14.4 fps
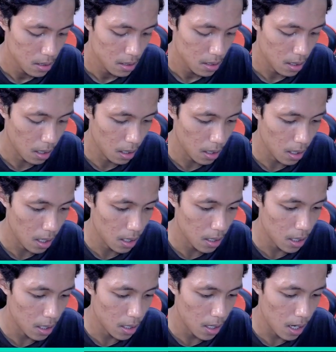
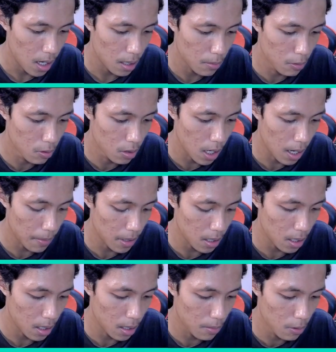tergesa-gesa sekali Bung Jamet
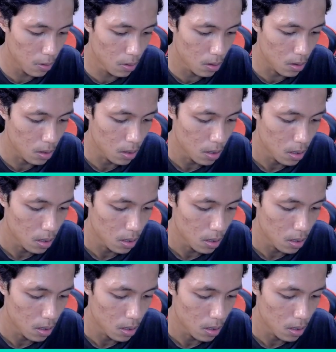ini Bung